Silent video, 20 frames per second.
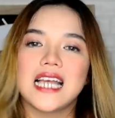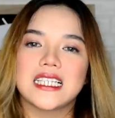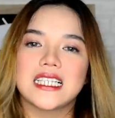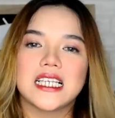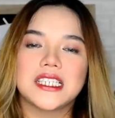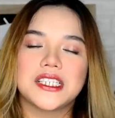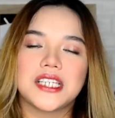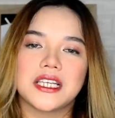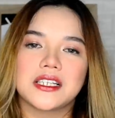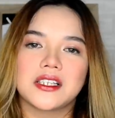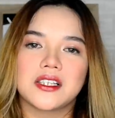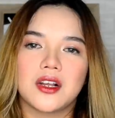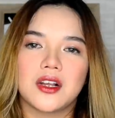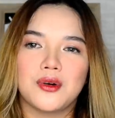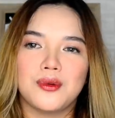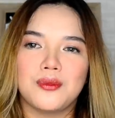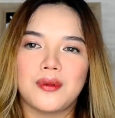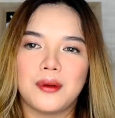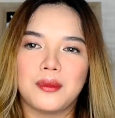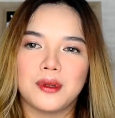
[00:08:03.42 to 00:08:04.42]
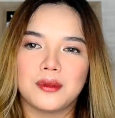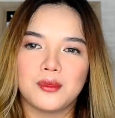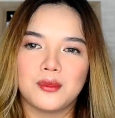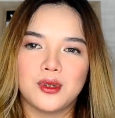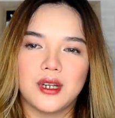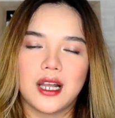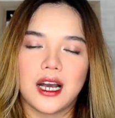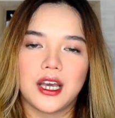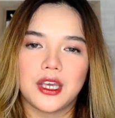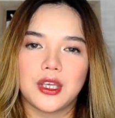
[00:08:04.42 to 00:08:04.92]
I suggest na gumamit
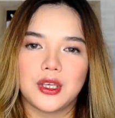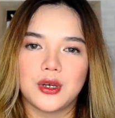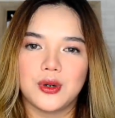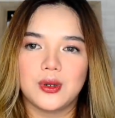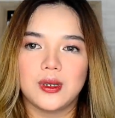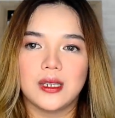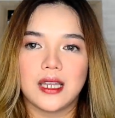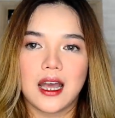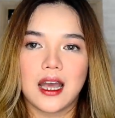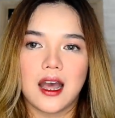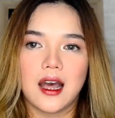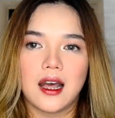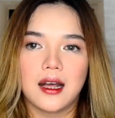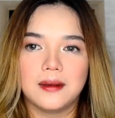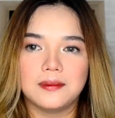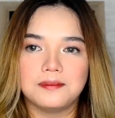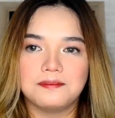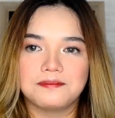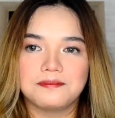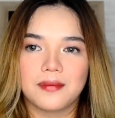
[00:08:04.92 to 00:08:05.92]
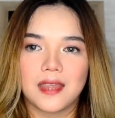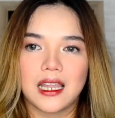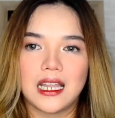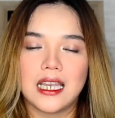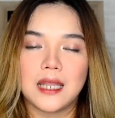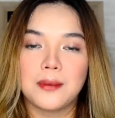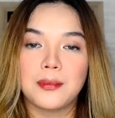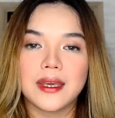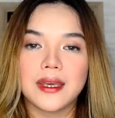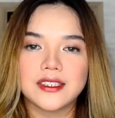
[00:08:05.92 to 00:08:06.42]
muna kayo ng
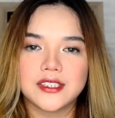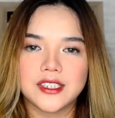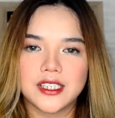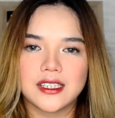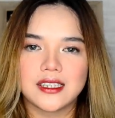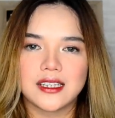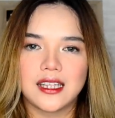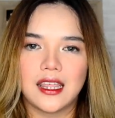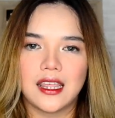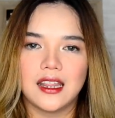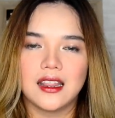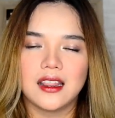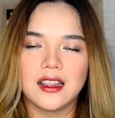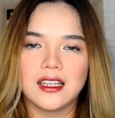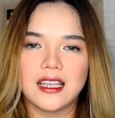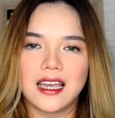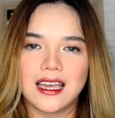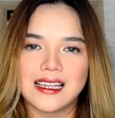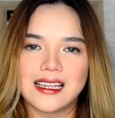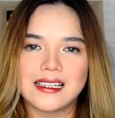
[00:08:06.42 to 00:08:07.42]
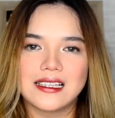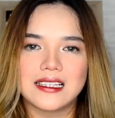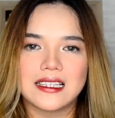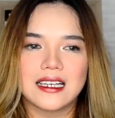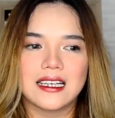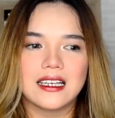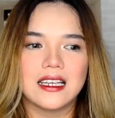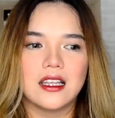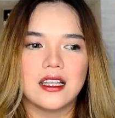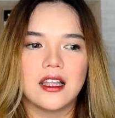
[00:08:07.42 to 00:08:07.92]
lip and cheek tint, guys
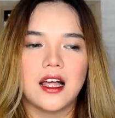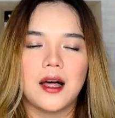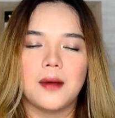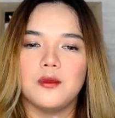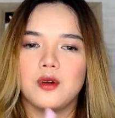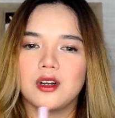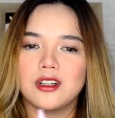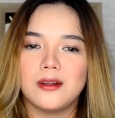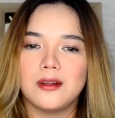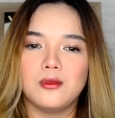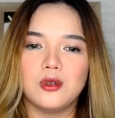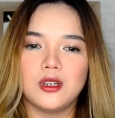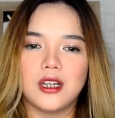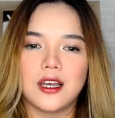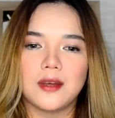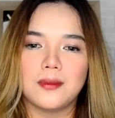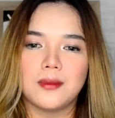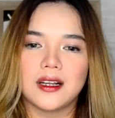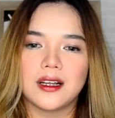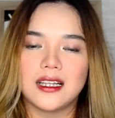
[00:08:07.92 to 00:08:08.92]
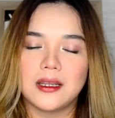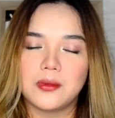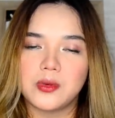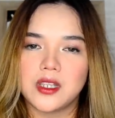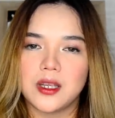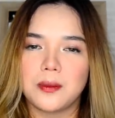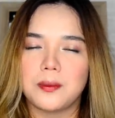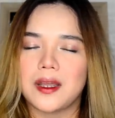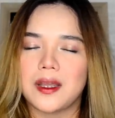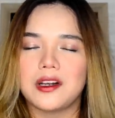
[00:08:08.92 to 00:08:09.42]
um, huwag na muna kayo
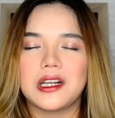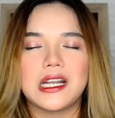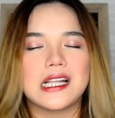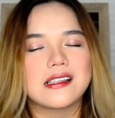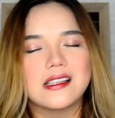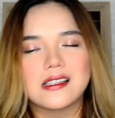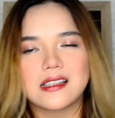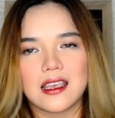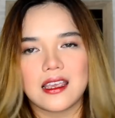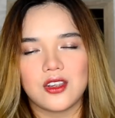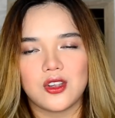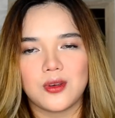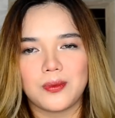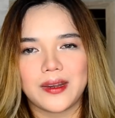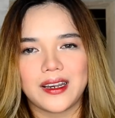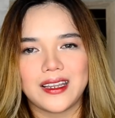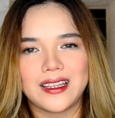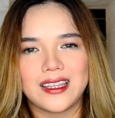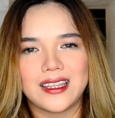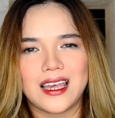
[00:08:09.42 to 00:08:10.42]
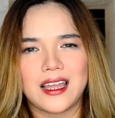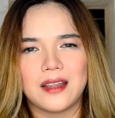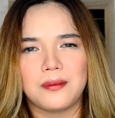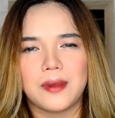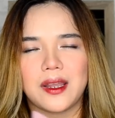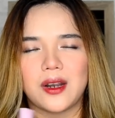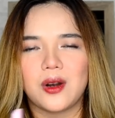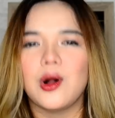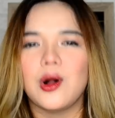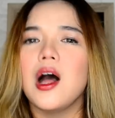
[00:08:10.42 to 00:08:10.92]
mag-lipstick, pero nasa sa inyo pa rin yan.
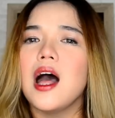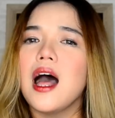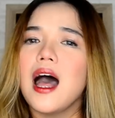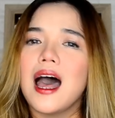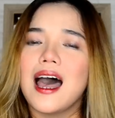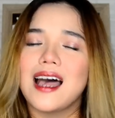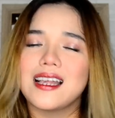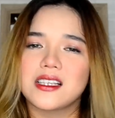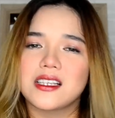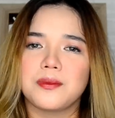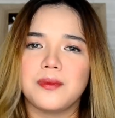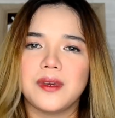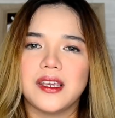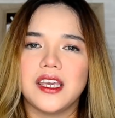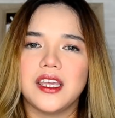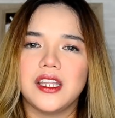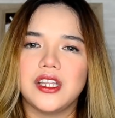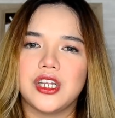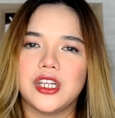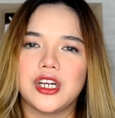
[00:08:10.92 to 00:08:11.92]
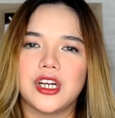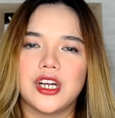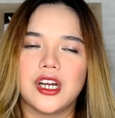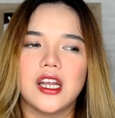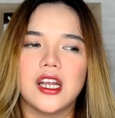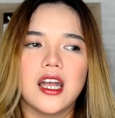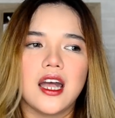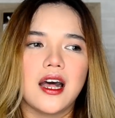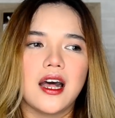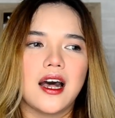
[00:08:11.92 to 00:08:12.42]
Pero as a
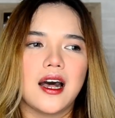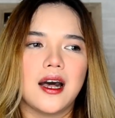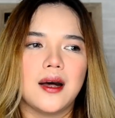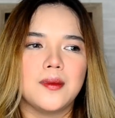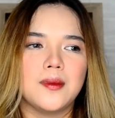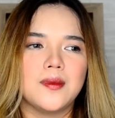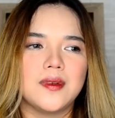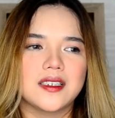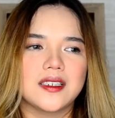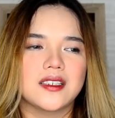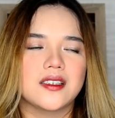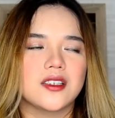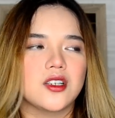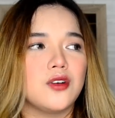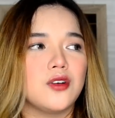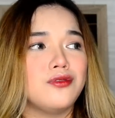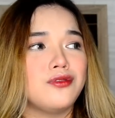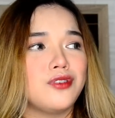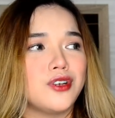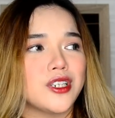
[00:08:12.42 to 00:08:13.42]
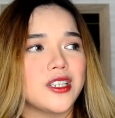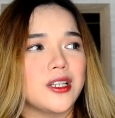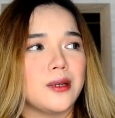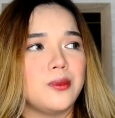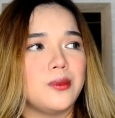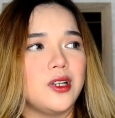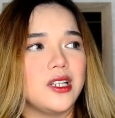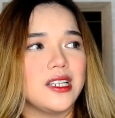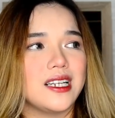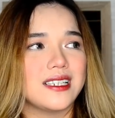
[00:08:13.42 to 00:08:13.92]
beginner, um, mas
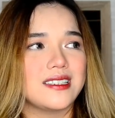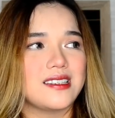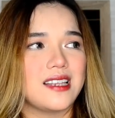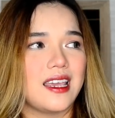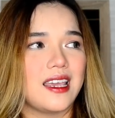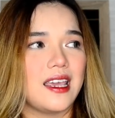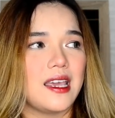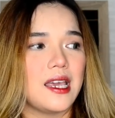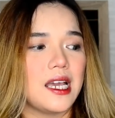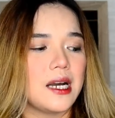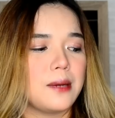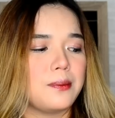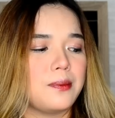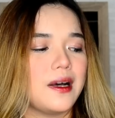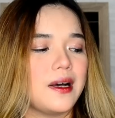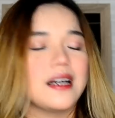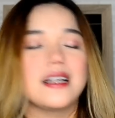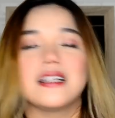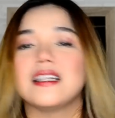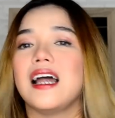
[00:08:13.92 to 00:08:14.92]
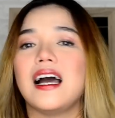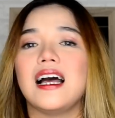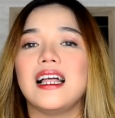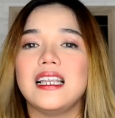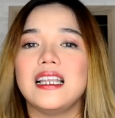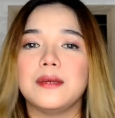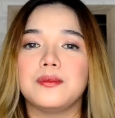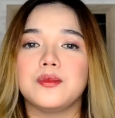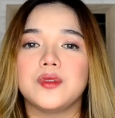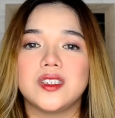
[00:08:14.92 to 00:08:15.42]
comfortable kasi kapag
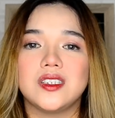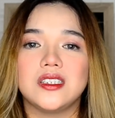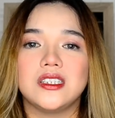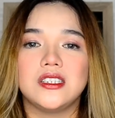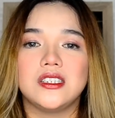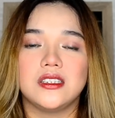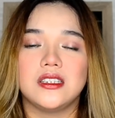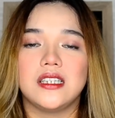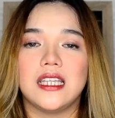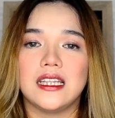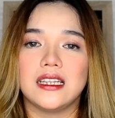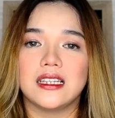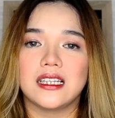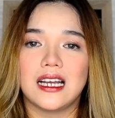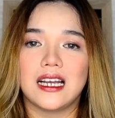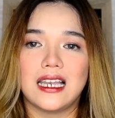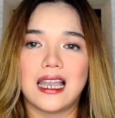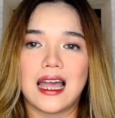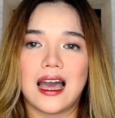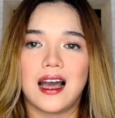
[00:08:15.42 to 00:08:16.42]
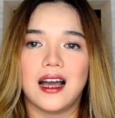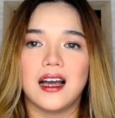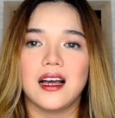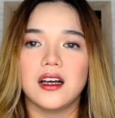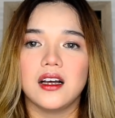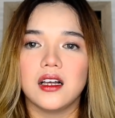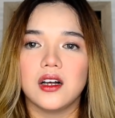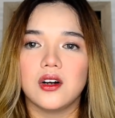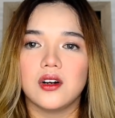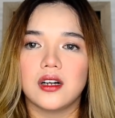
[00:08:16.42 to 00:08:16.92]
naka-lip tint ka
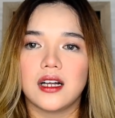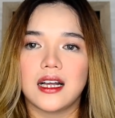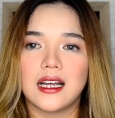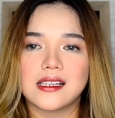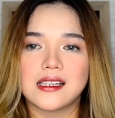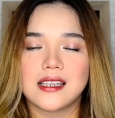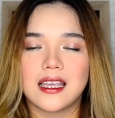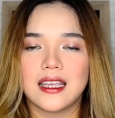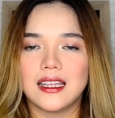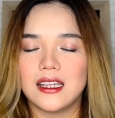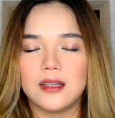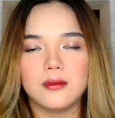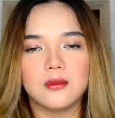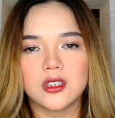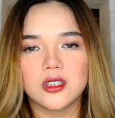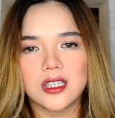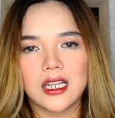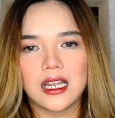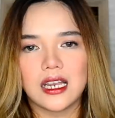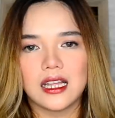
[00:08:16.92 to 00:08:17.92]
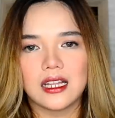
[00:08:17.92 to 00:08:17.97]
lang, kasi hindi mo,